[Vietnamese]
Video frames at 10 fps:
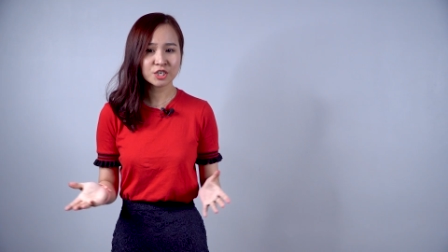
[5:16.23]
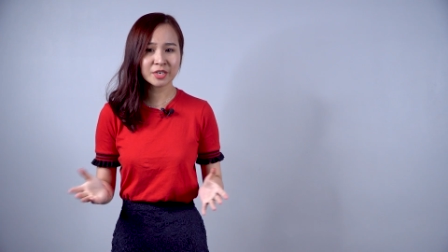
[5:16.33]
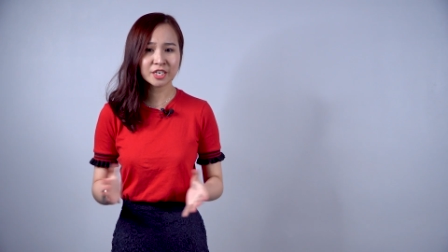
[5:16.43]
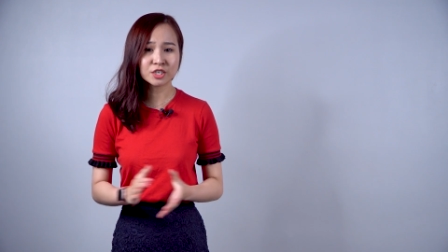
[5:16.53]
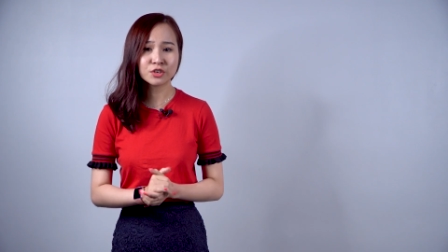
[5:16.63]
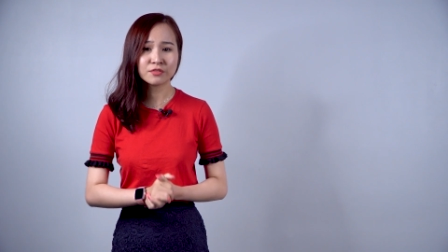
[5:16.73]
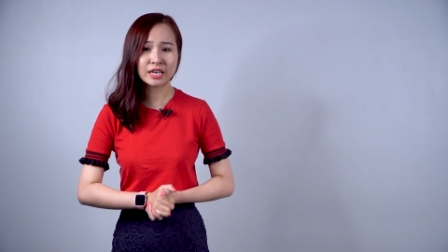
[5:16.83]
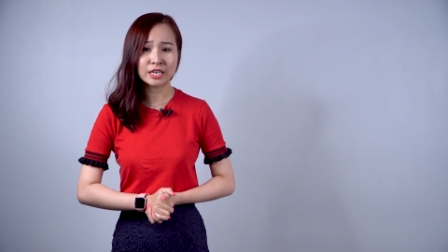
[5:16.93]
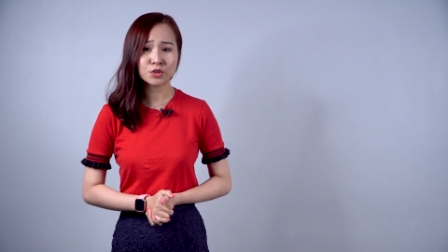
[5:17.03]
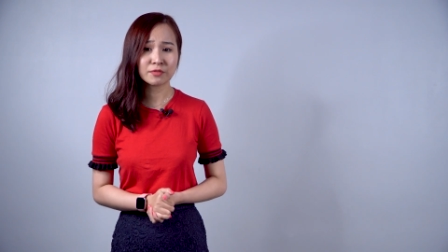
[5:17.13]
Trong nghiên cứu
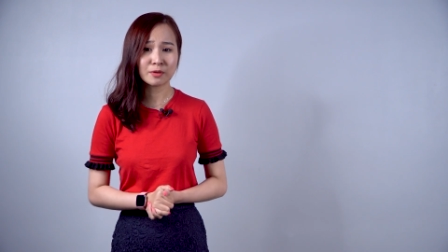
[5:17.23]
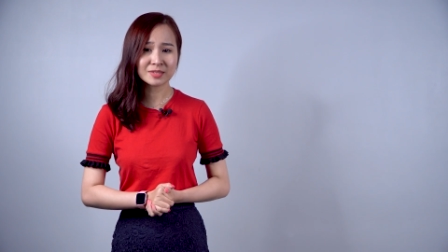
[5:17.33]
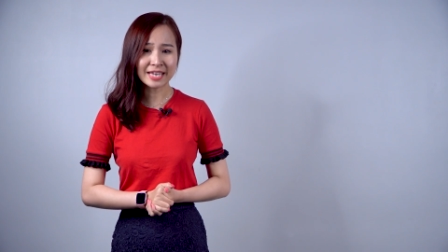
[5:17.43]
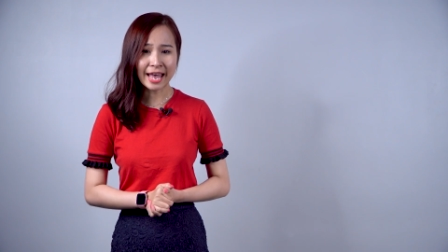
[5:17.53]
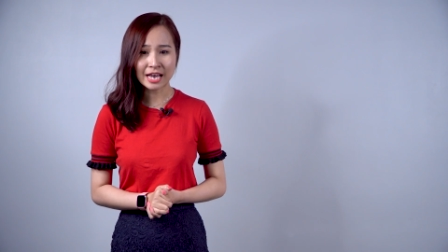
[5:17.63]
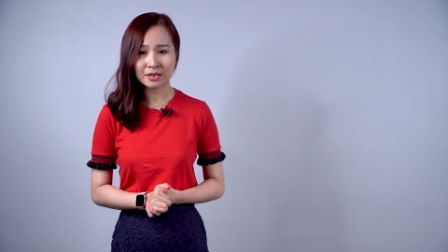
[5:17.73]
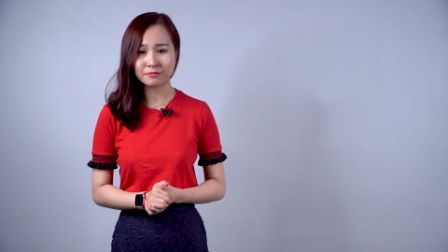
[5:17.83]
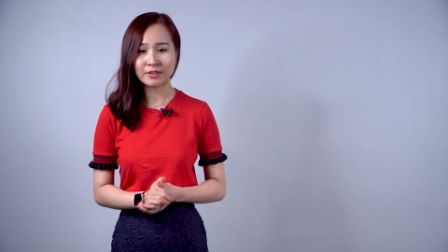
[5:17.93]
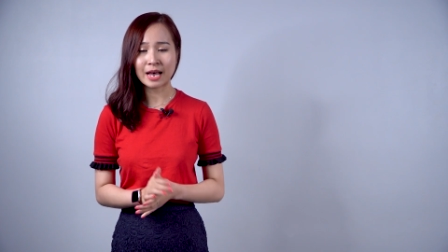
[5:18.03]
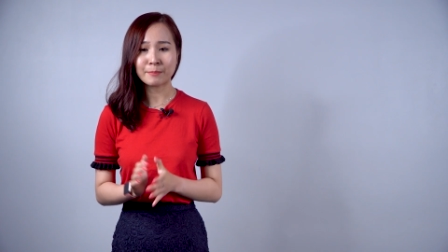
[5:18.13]
về lý thuyết phóng xạ
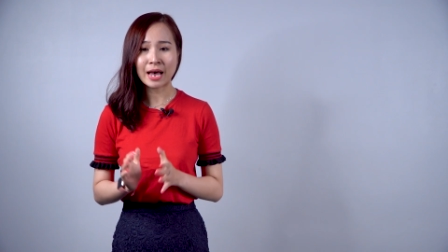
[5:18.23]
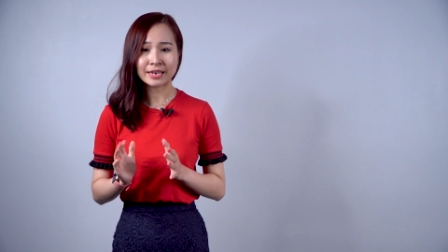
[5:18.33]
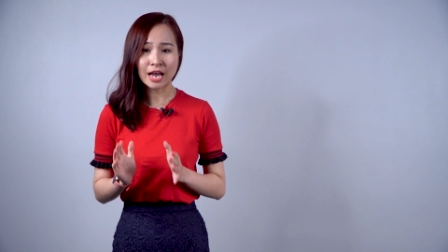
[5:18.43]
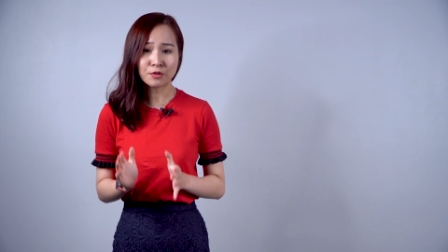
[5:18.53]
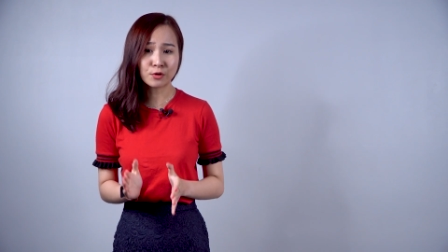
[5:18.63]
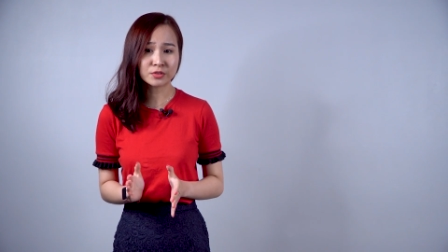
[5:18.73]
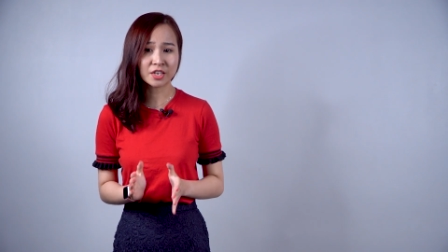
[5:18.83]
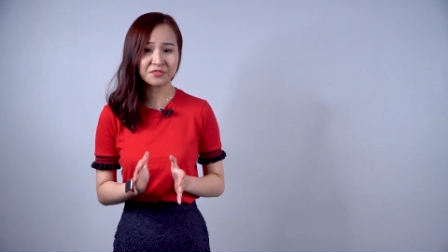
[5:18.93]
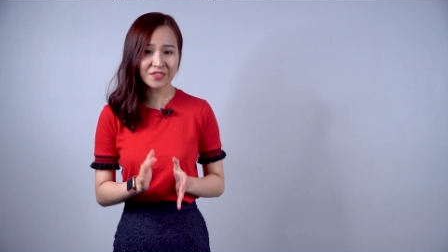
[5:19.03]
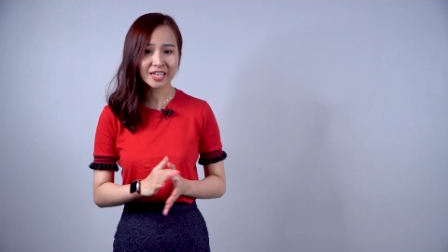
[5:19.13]
và bà đã vô
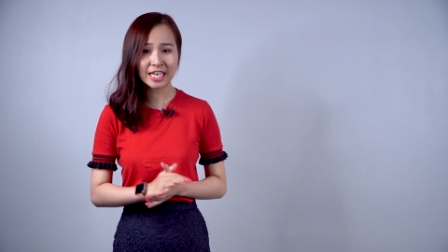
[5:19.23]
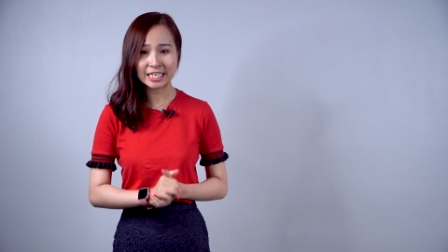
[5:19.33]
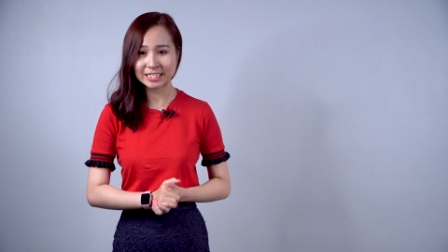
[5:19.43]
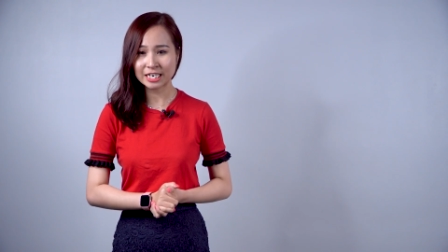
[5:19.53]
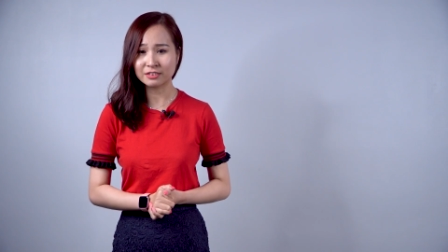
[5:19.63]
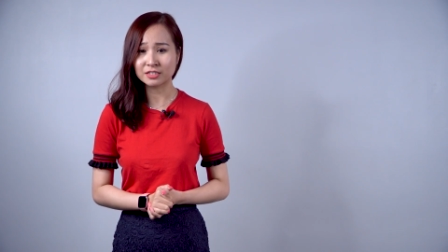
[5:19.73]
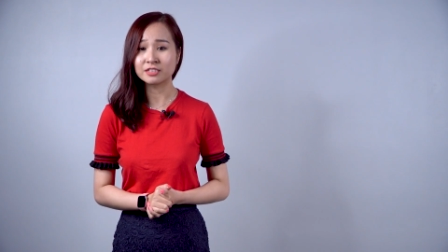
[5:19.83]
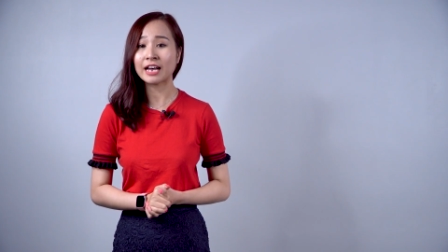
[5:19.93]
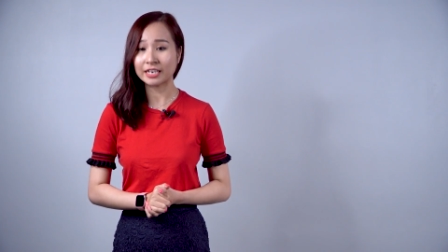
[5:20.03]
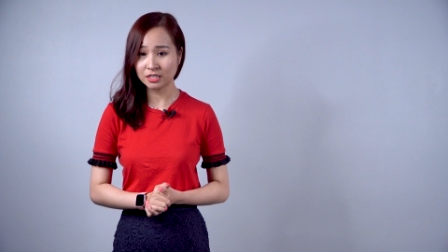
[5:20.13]
tình phát hiện ra được
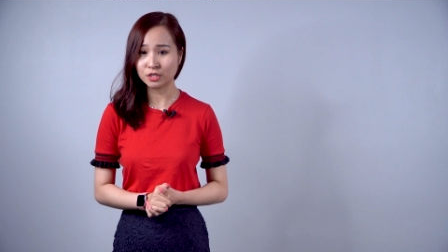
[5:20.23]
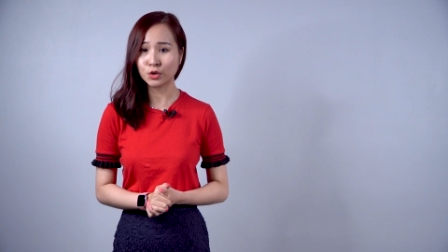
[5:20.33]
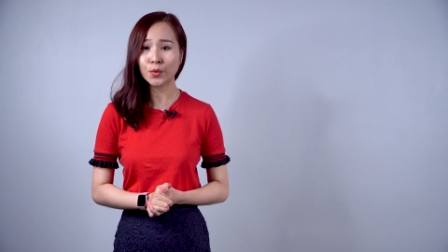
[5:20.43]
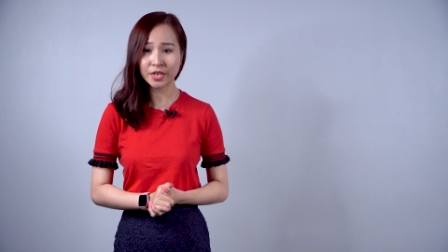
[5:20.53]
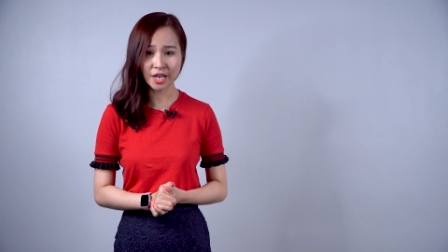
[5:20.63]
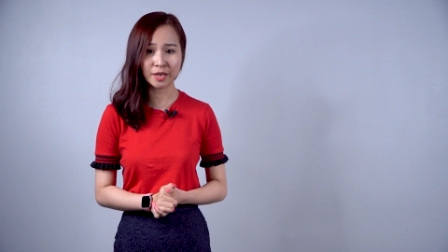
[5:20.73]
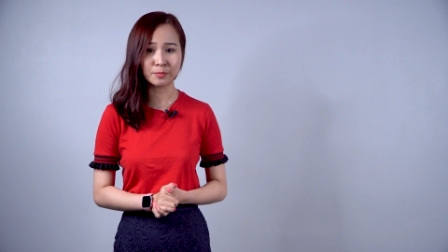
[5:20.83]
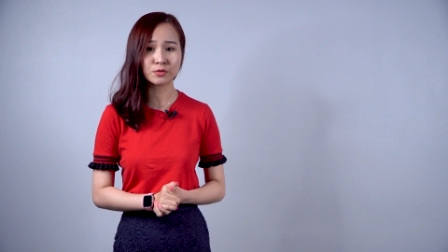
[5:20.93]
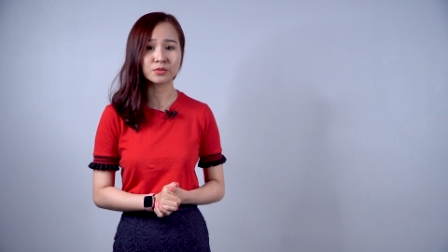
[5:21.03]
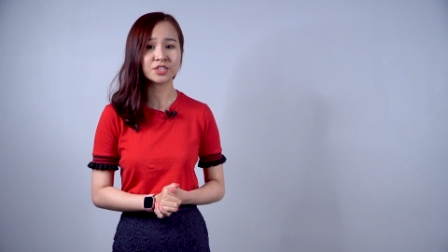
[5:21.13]
những ảnh hưởng nguy
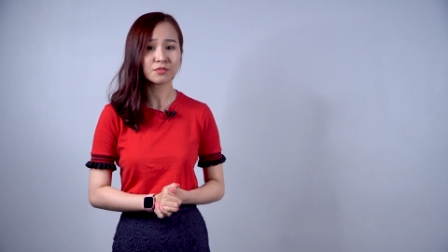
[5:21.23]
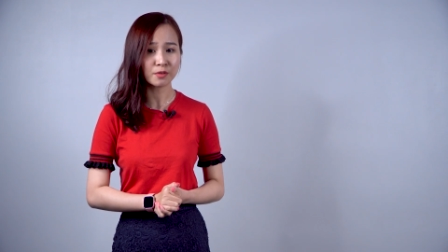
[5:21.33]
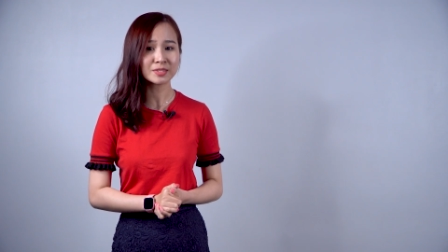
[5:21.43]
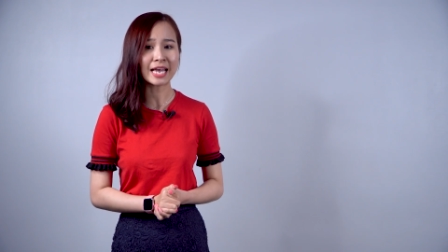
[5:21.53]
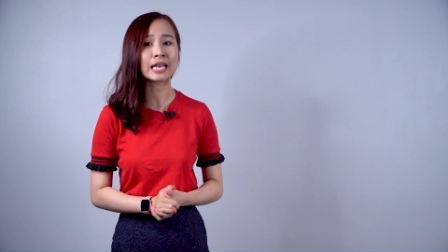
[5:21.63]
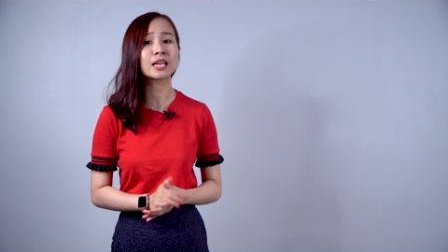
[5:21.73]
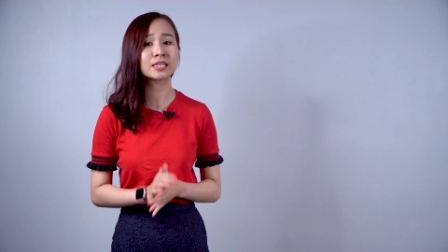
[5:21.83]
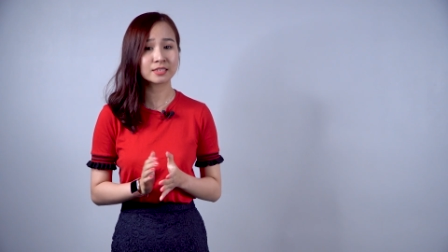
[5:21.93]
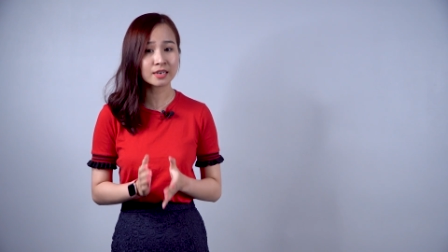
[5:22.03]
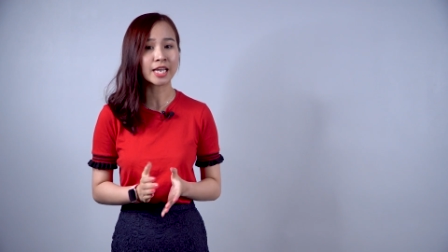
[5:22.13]
hiểm của chất phóng xạ lên
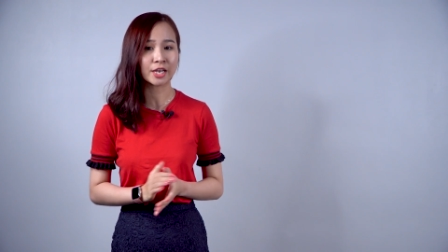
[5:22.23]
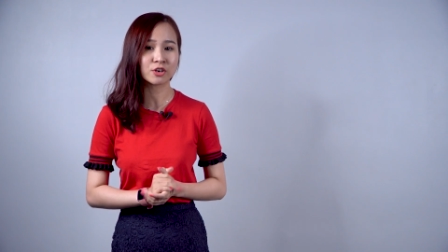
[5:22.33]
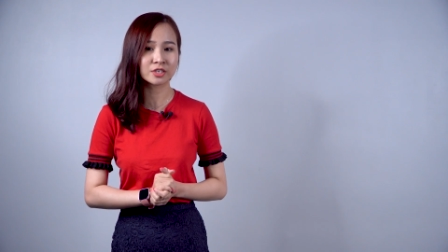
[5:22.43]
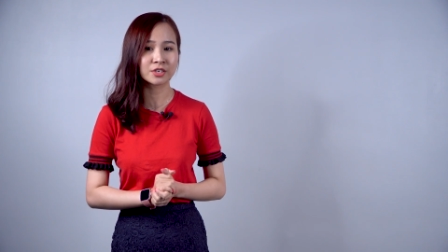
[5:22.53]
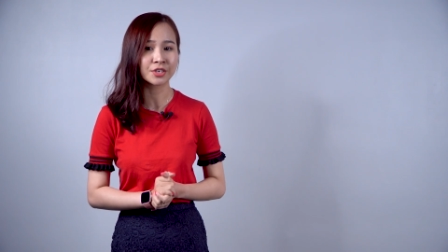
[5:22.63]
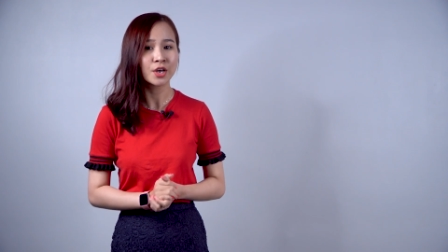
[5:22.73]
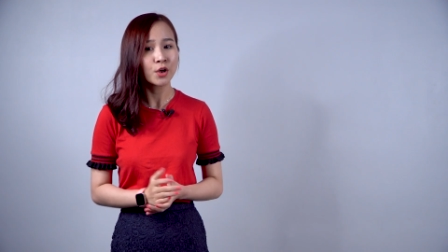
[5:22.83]
cơ thể con người.